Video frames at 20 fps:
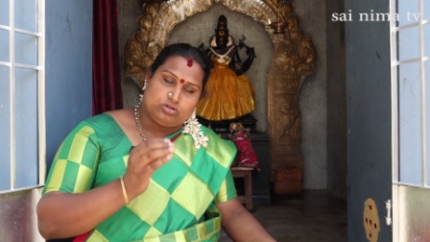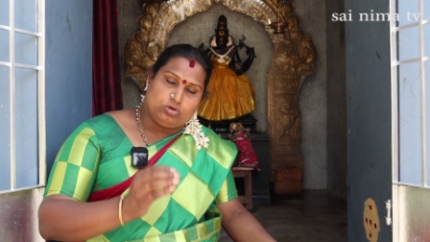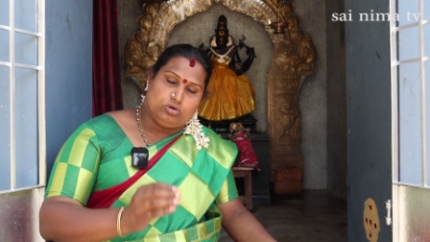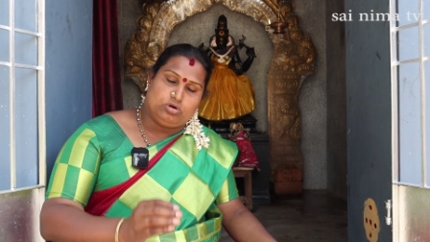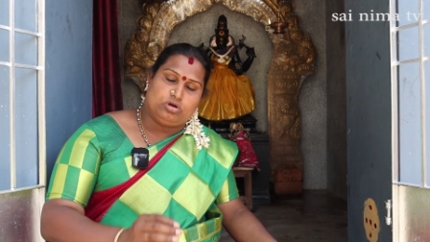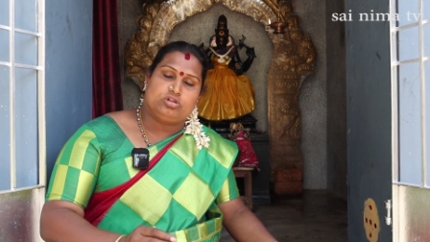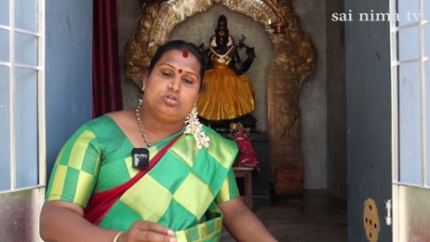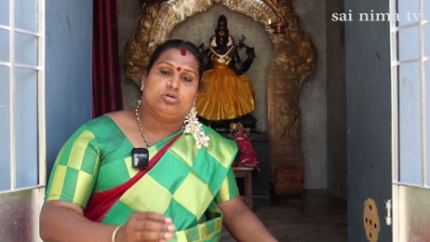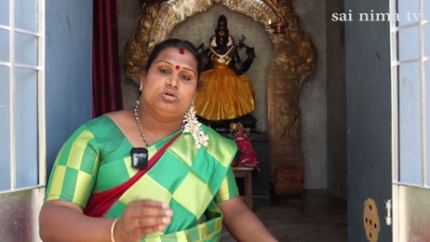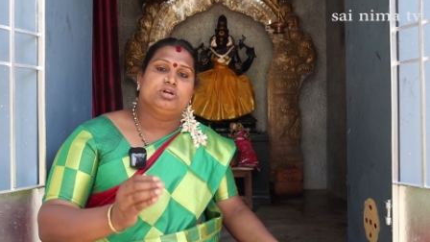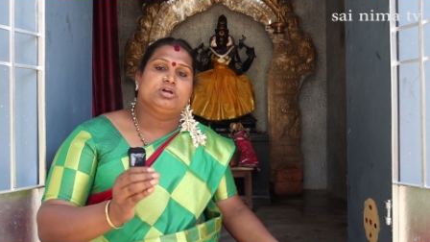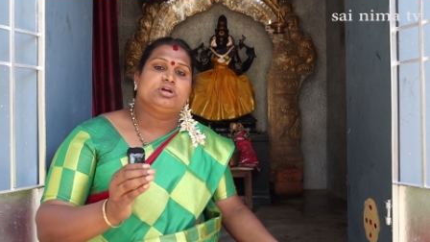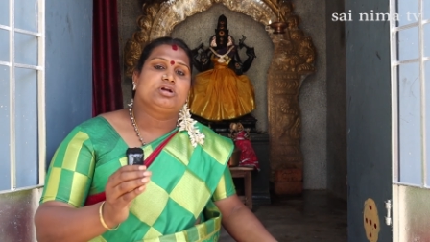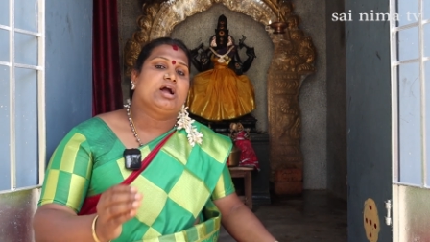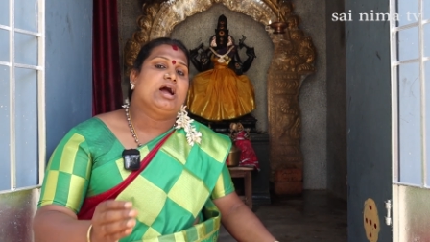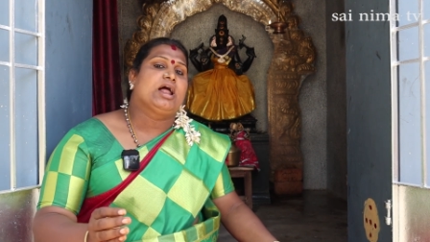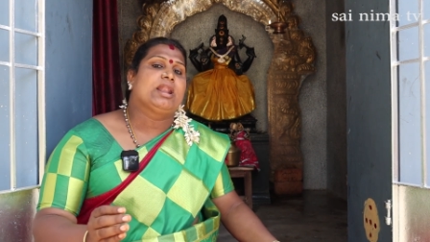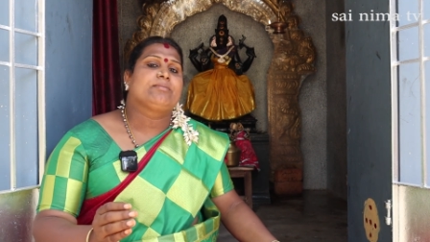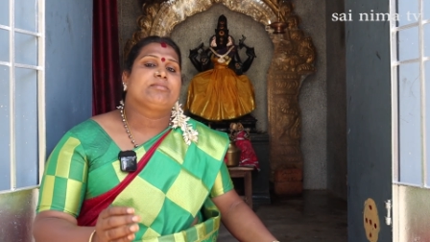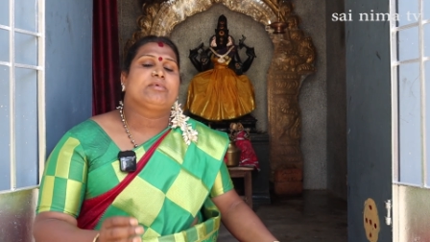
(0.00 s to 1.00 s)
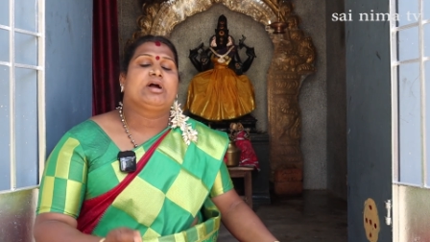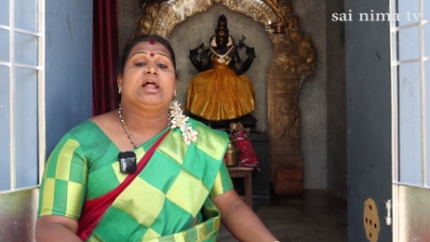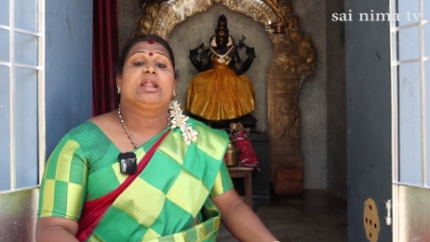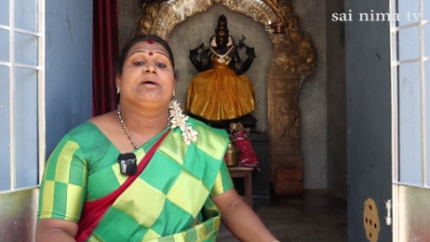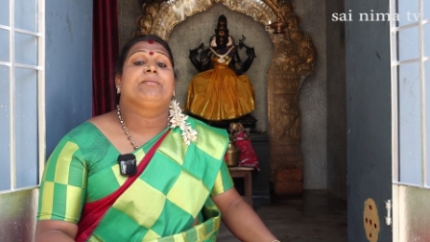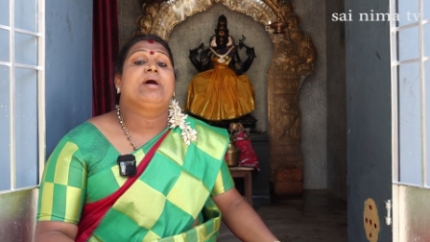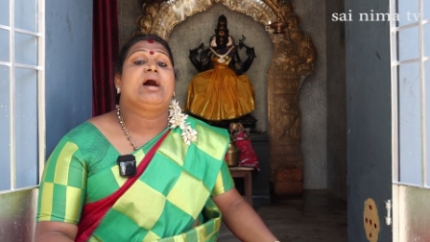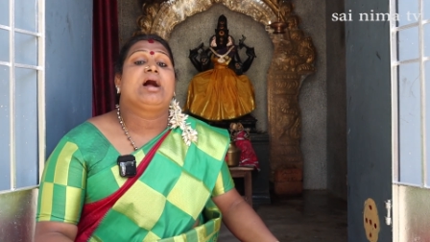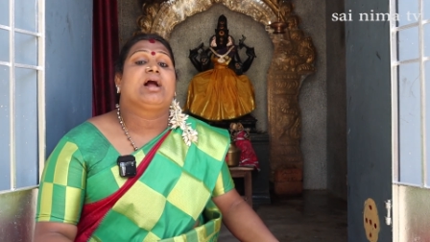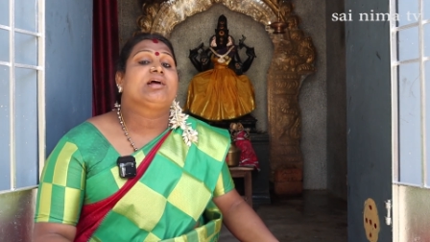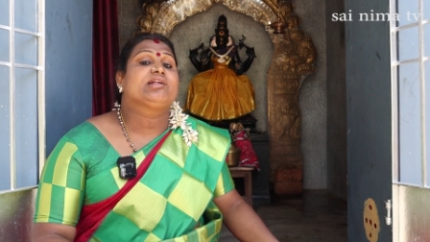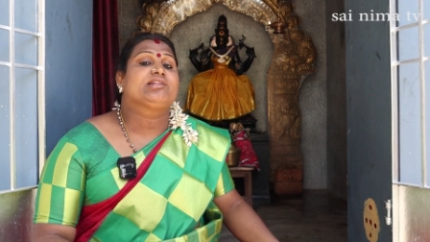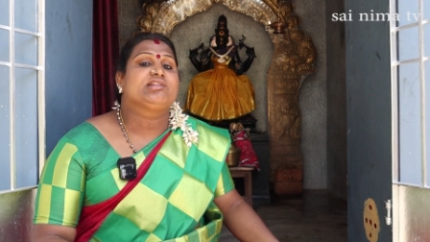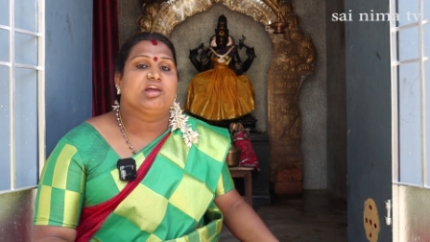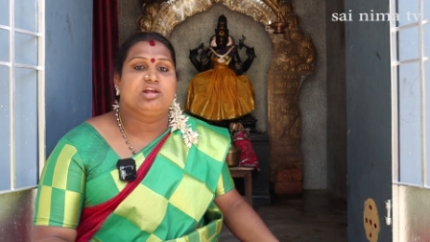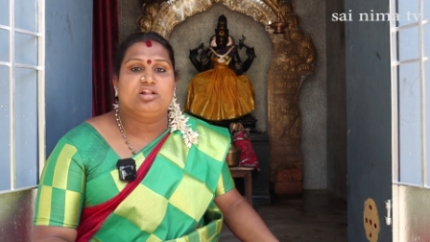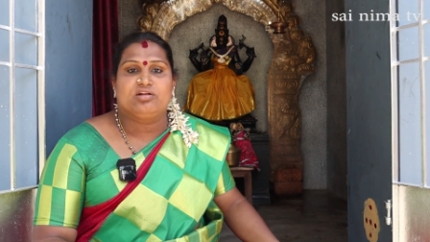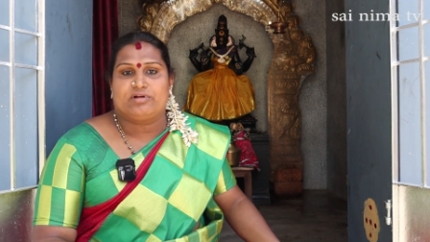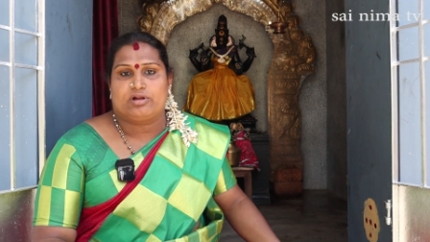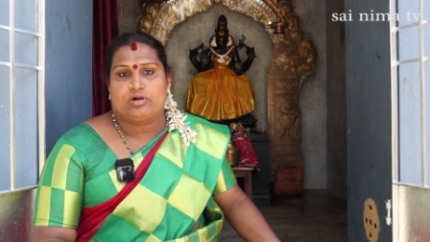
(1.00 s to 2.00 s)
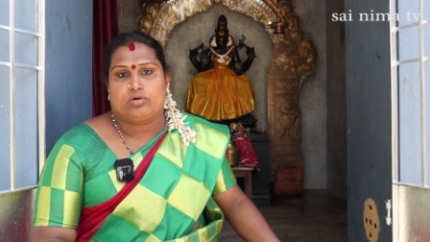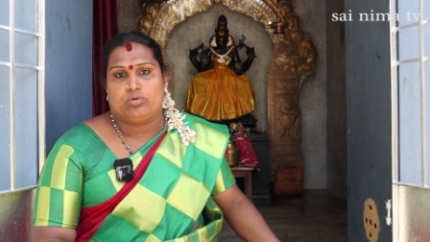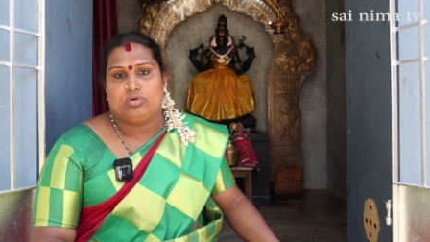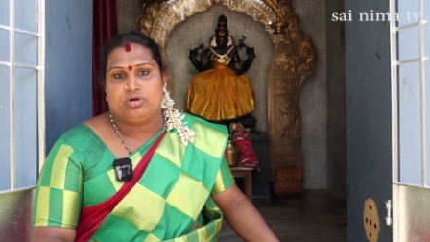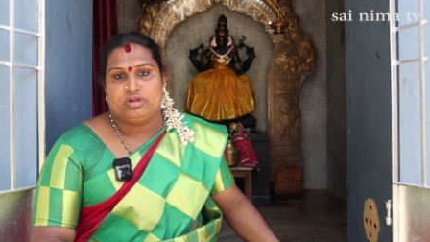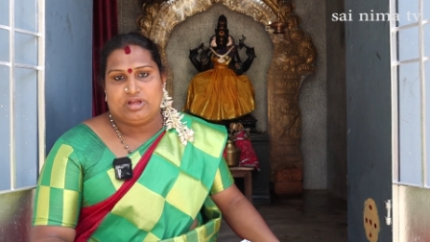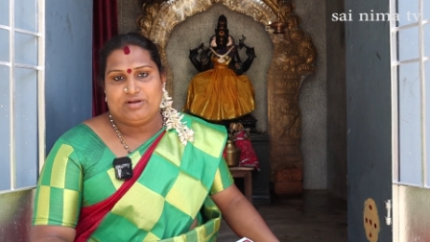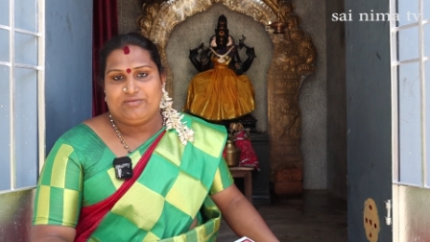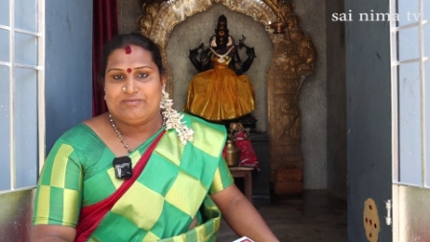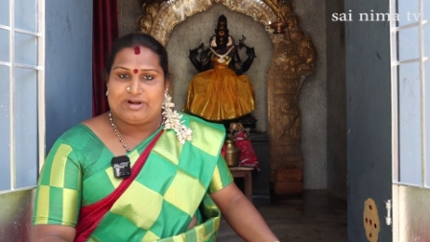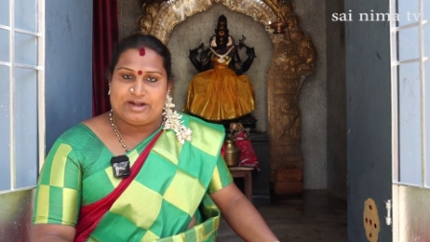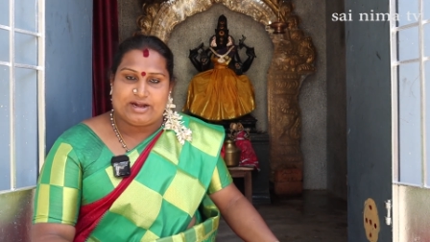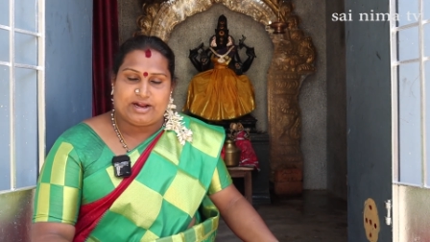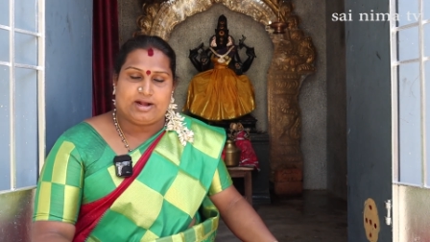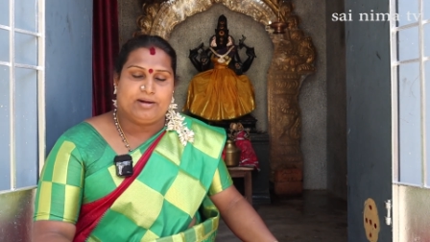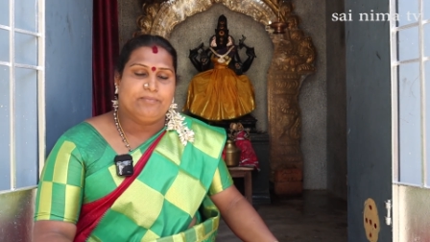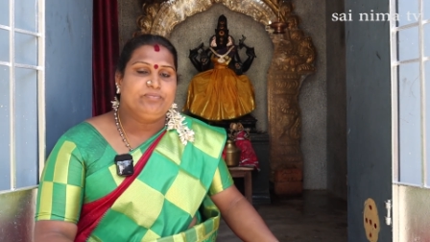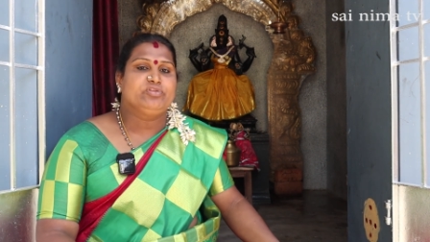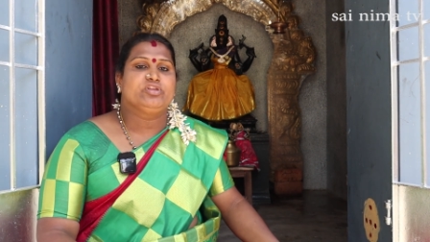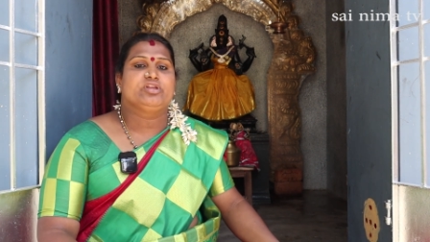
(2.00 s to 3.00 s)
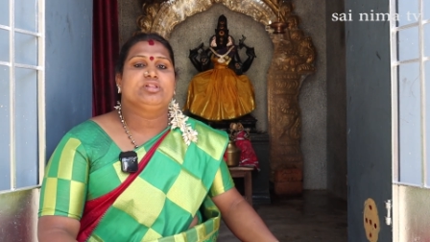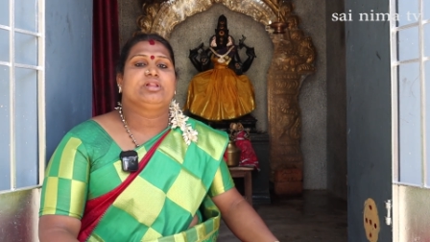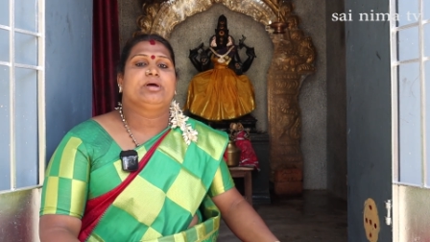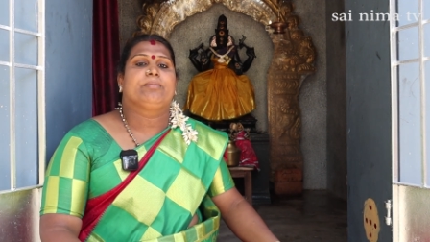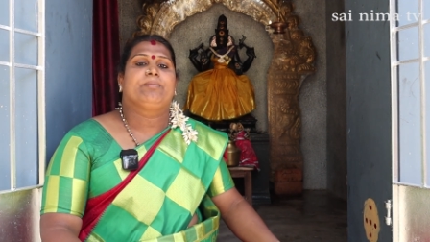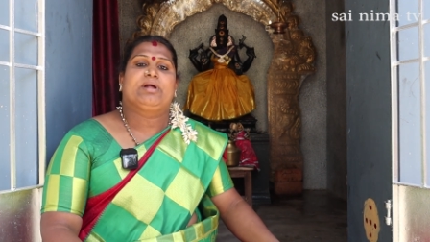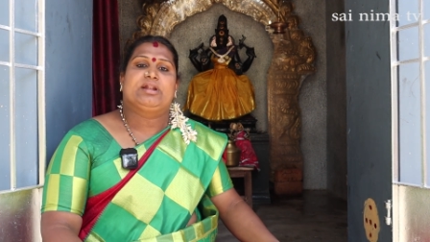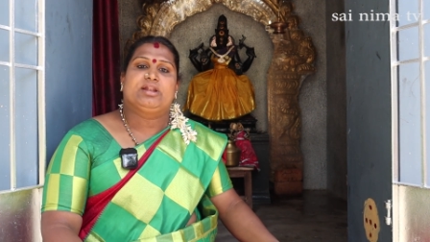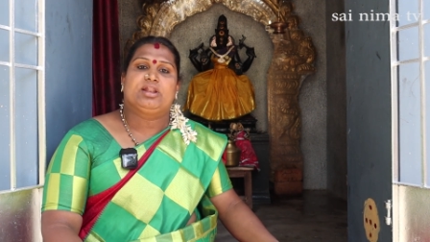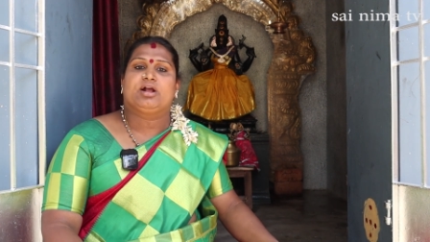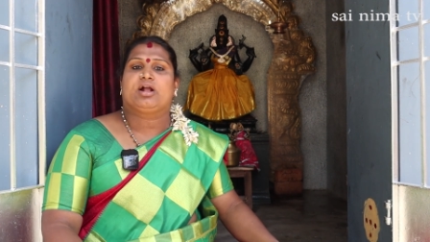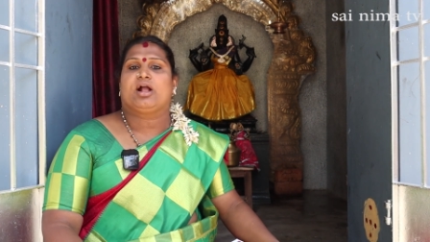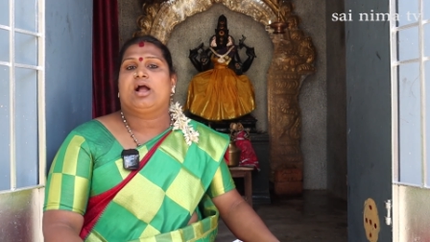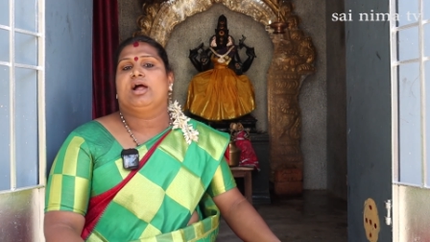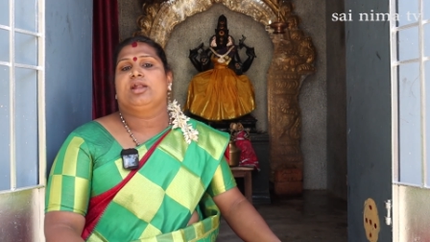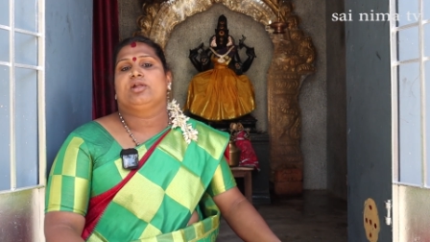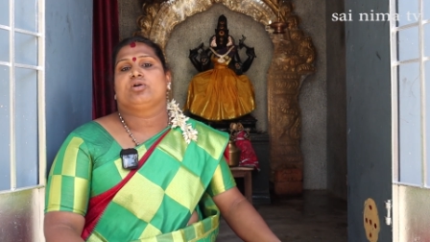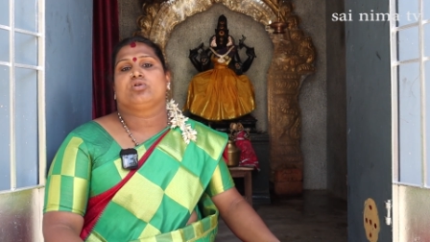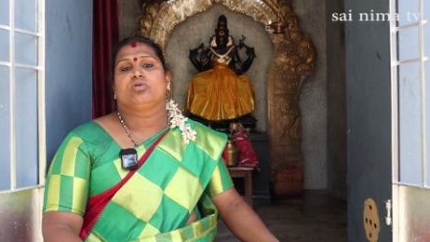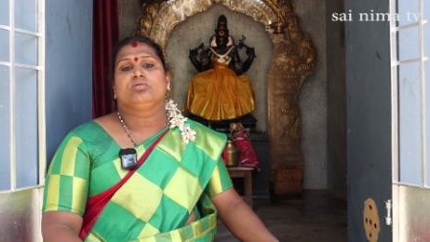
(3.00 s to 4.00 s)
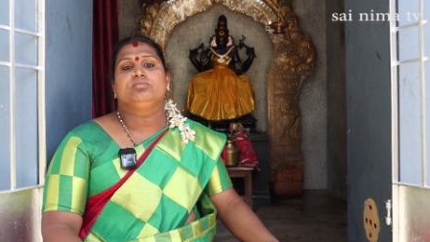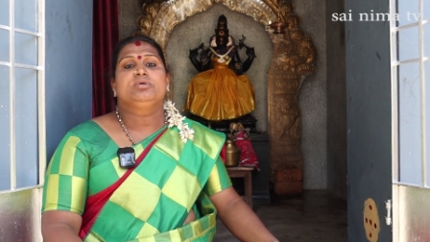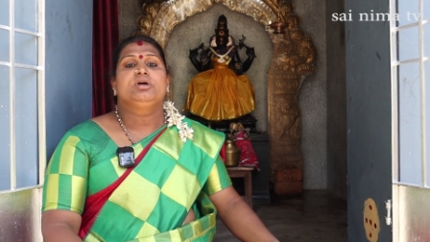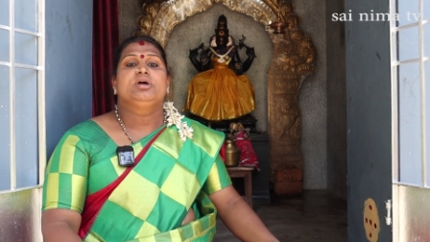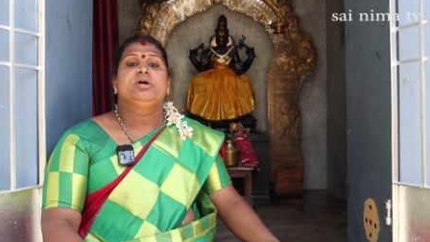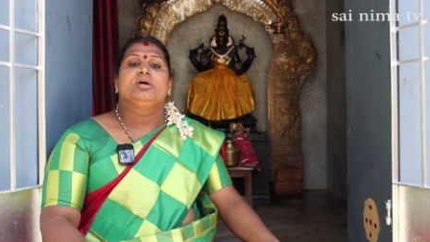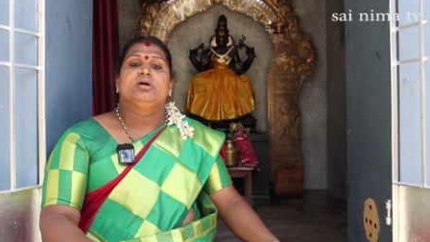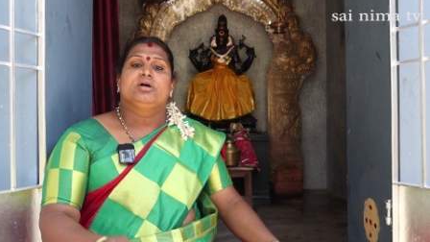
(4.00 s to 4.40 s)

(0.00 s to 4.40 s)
தொண்டு தொட்டு காலம் காலமாக செய்து வரக்கூடிய வழக்கம் இந்த பந்தக்காலுக்கும்